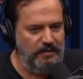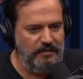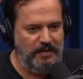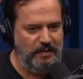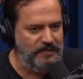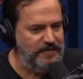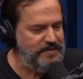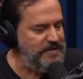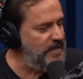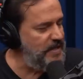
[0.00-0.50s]
Não
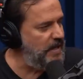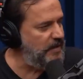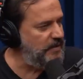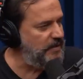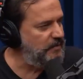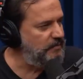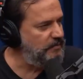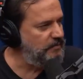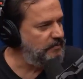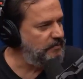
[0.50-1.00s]
dá pra fazer
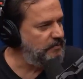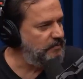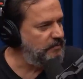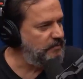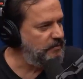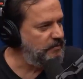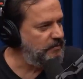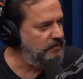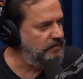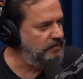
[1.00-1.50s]
nada.
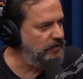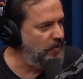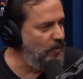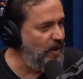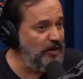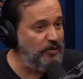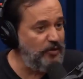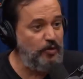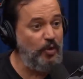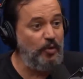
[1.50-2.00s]

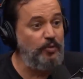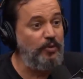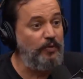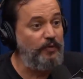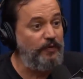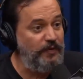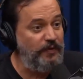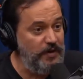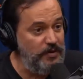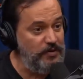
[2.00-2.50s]
Não é todo
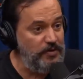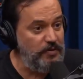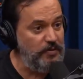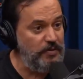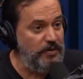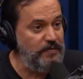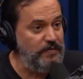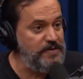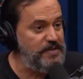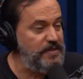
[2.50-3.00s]
vídeo
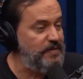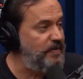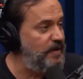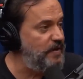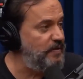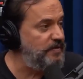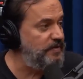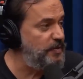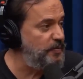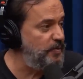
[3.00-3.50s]
que você
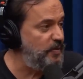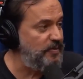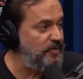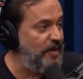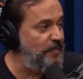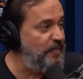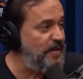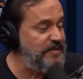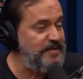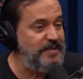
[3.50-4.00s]
vai. Tipo, não
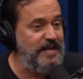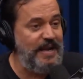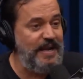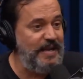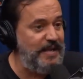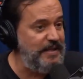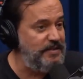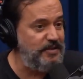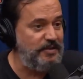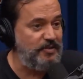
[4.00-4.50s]
dá para tirar
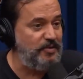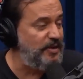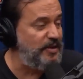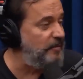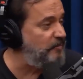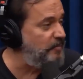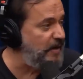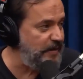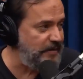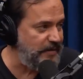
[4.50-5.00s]
leite de toda
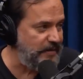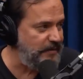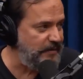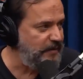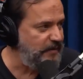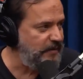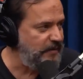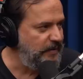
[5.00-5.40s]
a pedra.